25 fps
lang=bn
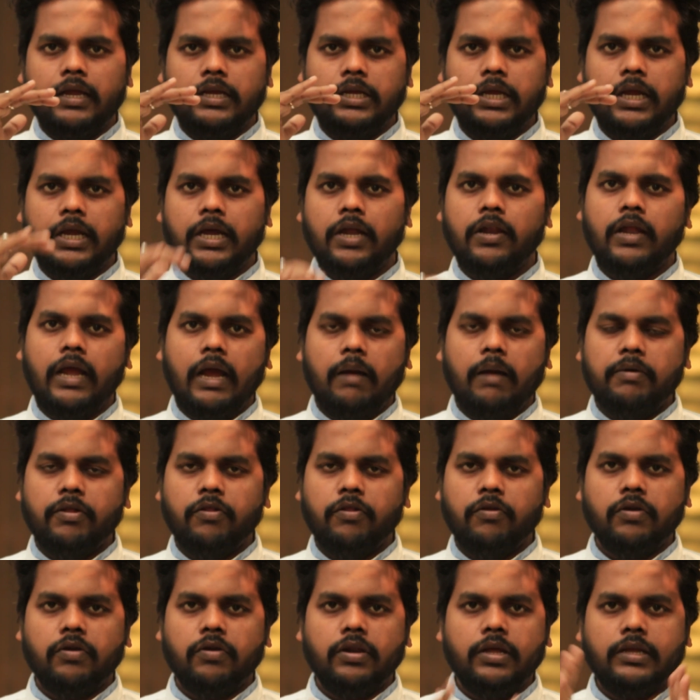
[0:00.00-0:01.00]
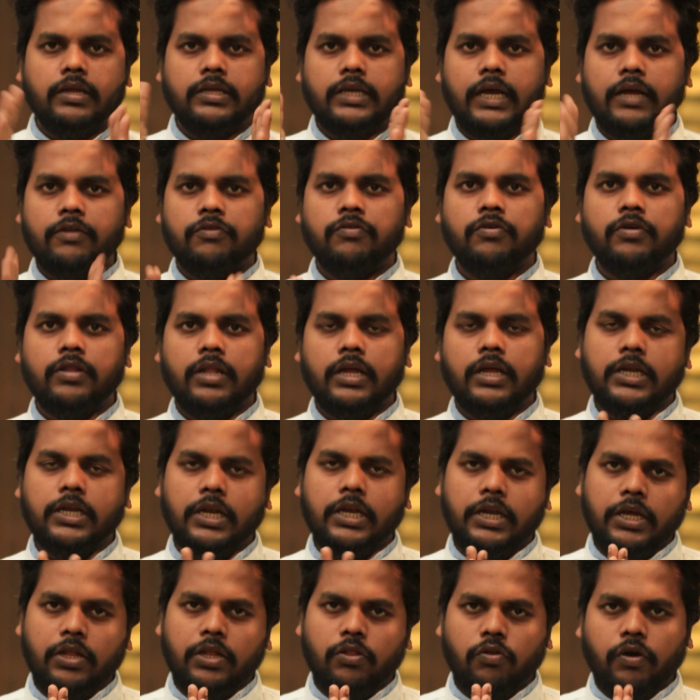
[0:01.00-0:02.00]
সেখানে আবেদন করে চান্স হয়ে যায়
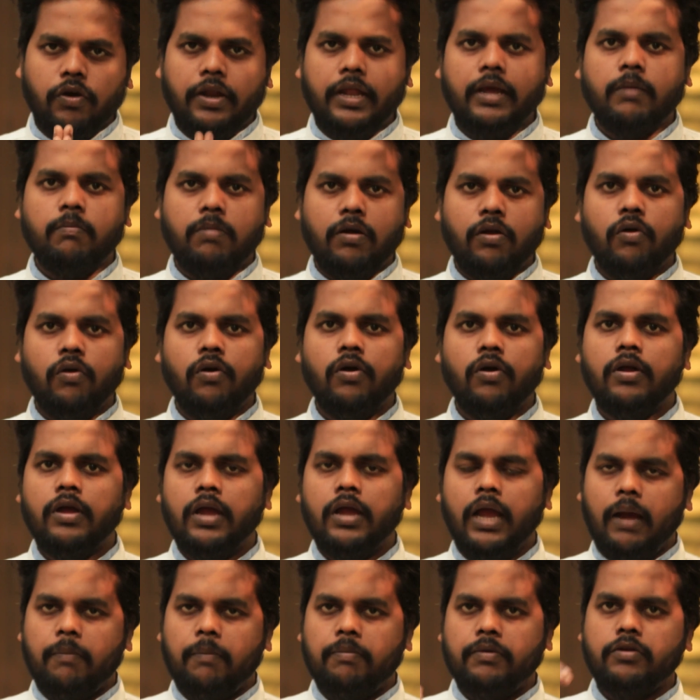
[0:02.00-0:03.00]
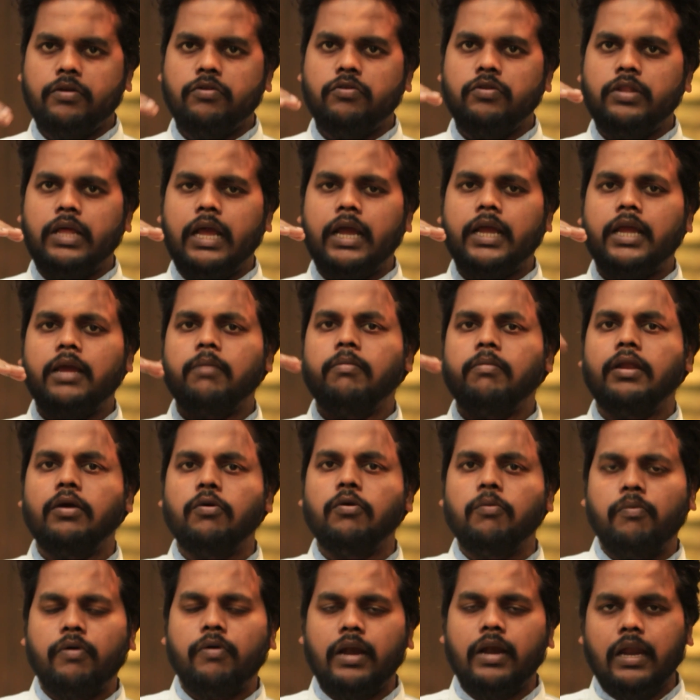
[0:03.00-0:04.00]
সেটি কিন্তু অনেক ভালো আপনারা যদি একেবারে
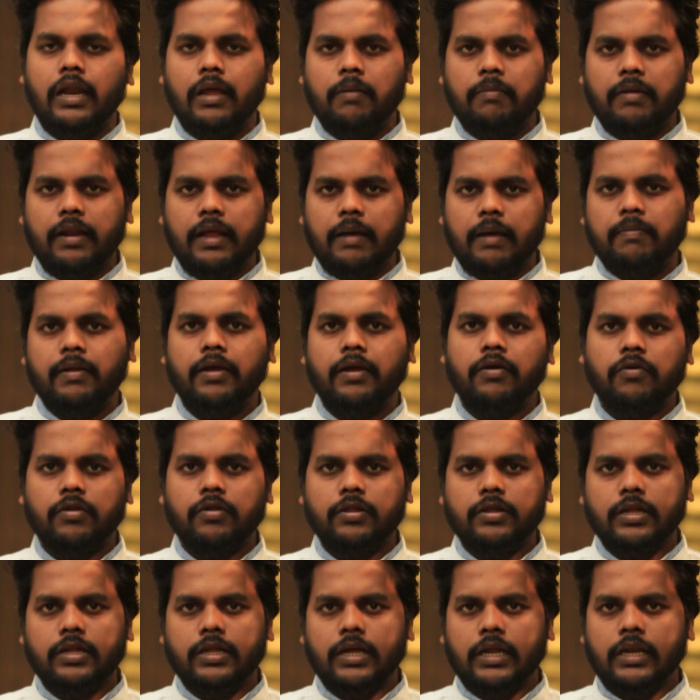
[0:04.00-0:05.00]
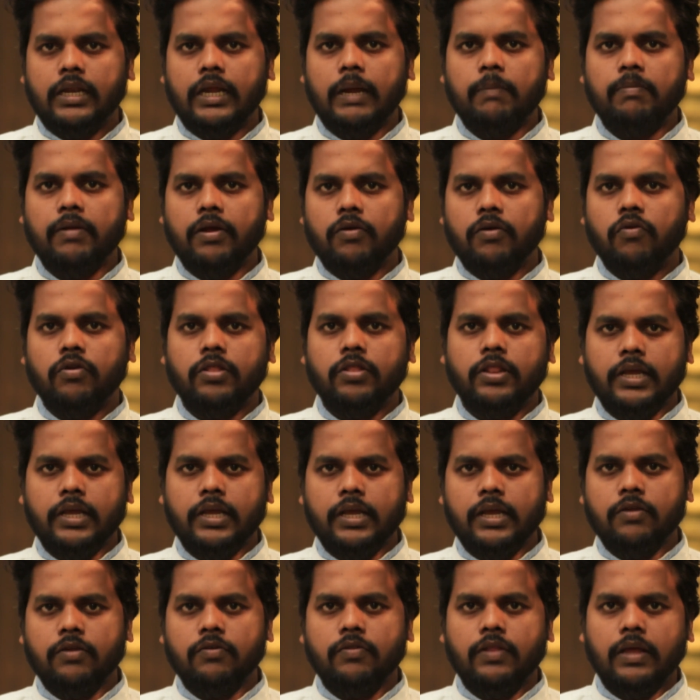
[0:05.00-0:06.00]
উপরের লেভেলে অ্যাপ্লাই করতে যান অ্যাপ্লাই করতে
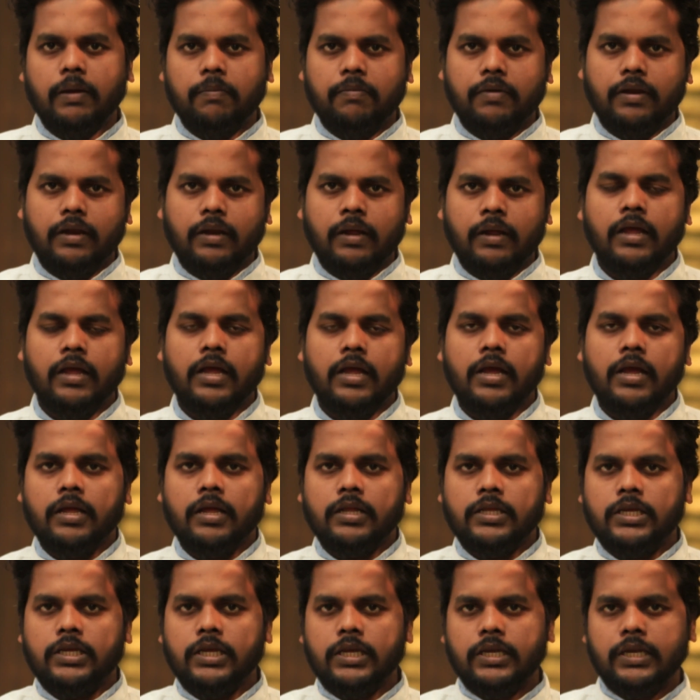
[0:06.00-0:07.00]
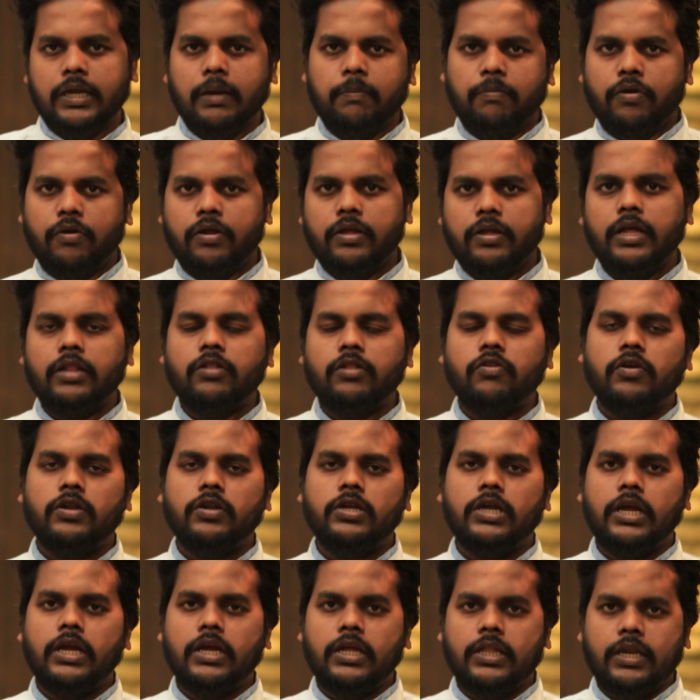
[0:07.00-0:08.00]
গিয়ে যদি আপনারা ছিটকে পড়ে যান তো
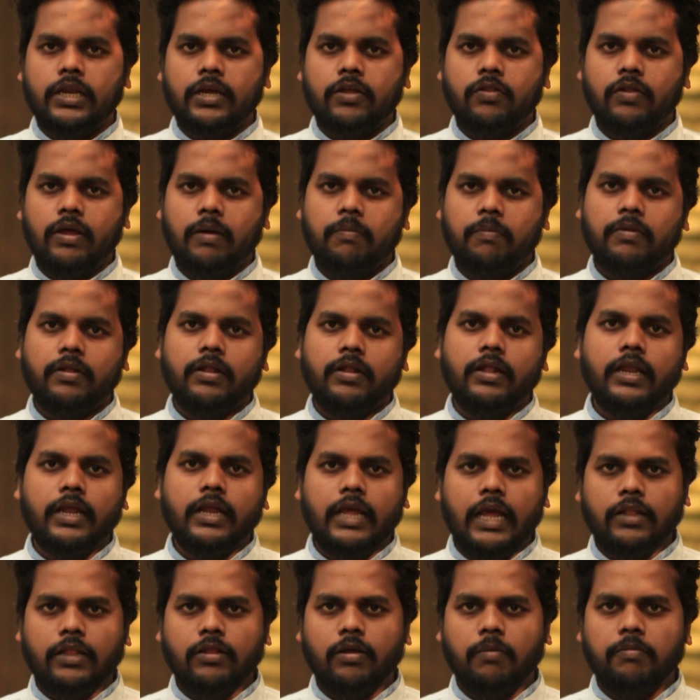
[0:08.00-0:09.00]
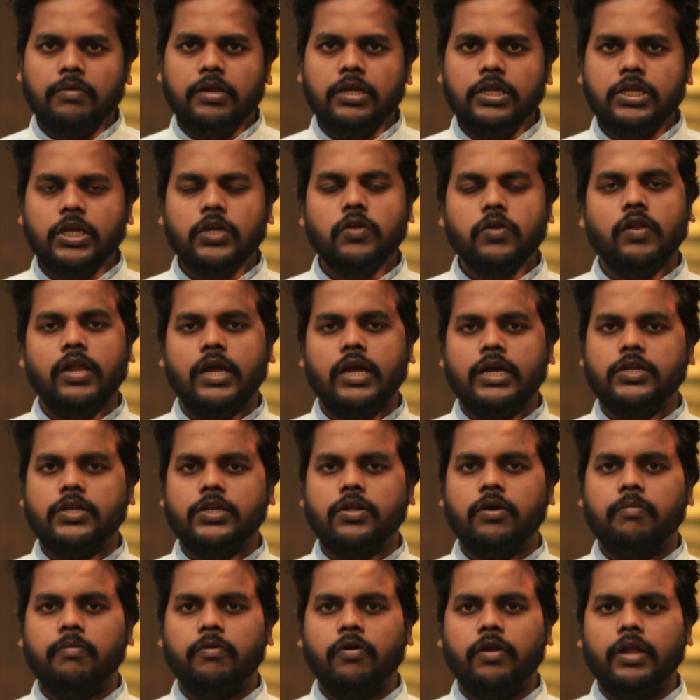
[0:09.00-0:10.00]
সেক্ষেত্রে কিন্তু আপনাদেরকে একদম নিচে চলে আসতে
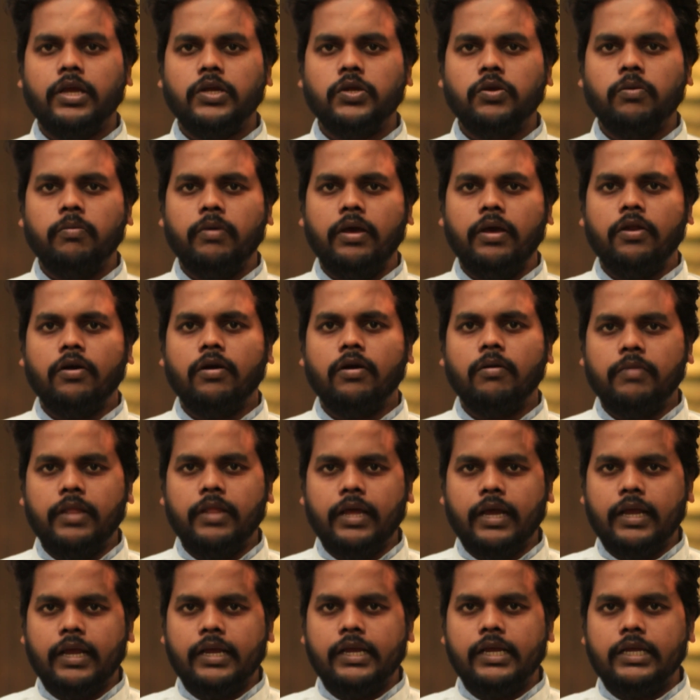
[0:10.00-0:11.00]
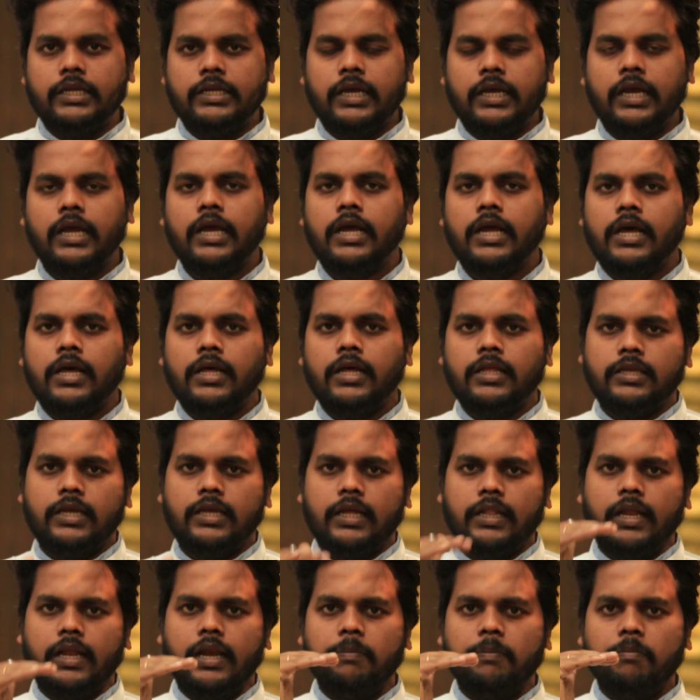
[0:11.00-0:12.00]
হবে অনেক সময় এরকম দেখা গিয়েছে
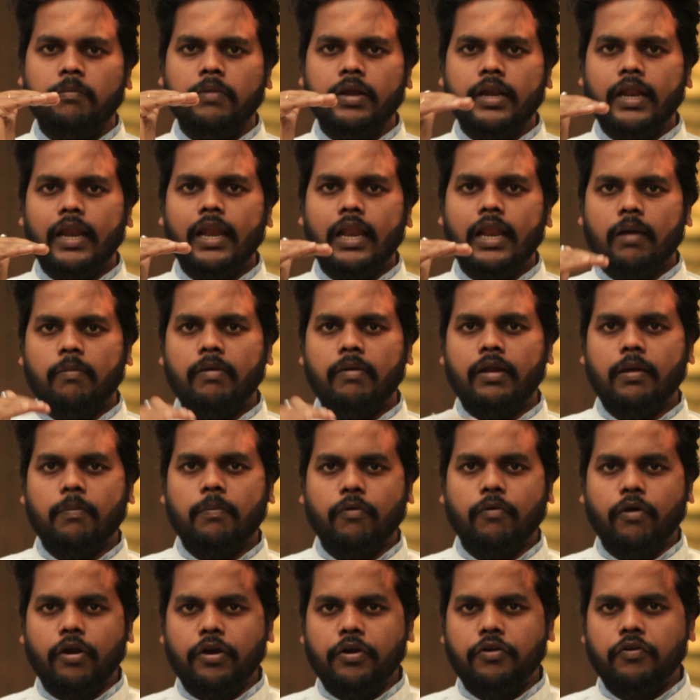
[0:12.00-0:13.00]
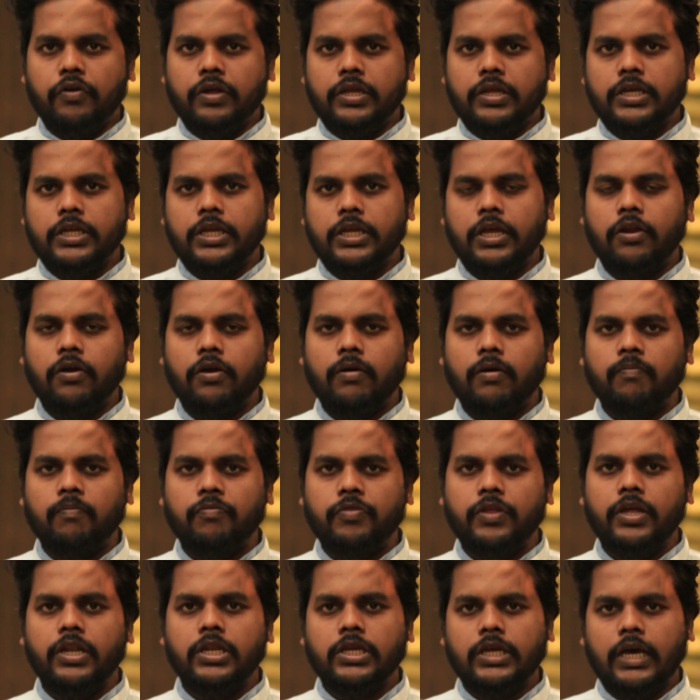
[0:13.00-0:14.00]
যাদের মিডিল লেভেলের পয়েন্ট রয়েছে যেরকম
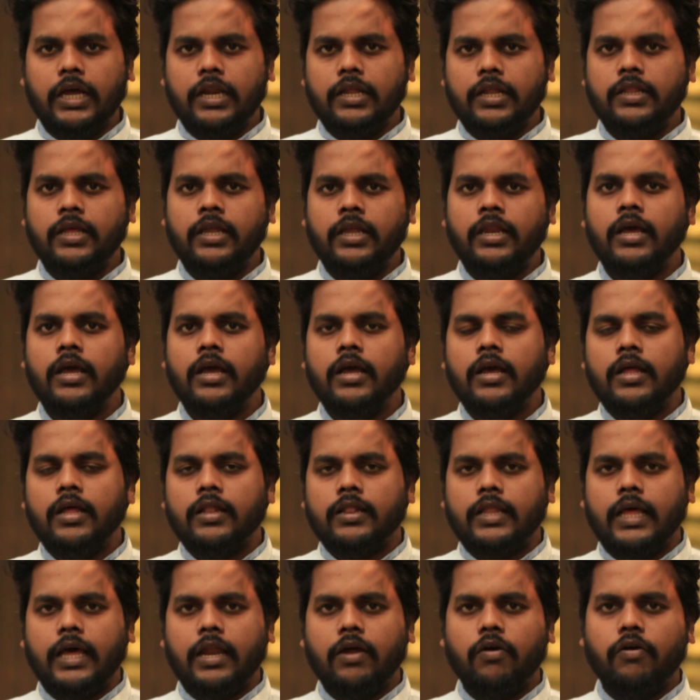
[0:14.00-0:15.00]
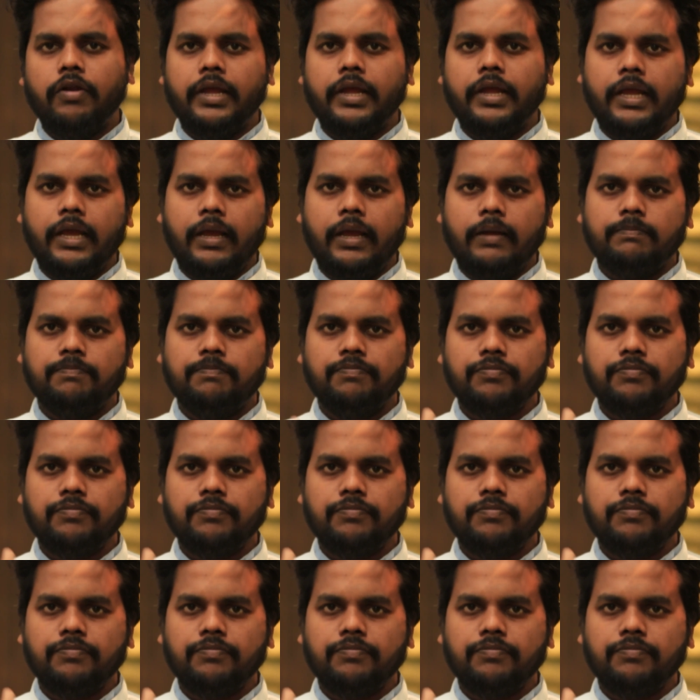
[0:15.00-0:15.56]
তিন সাড়ে তিন তারা অনেকে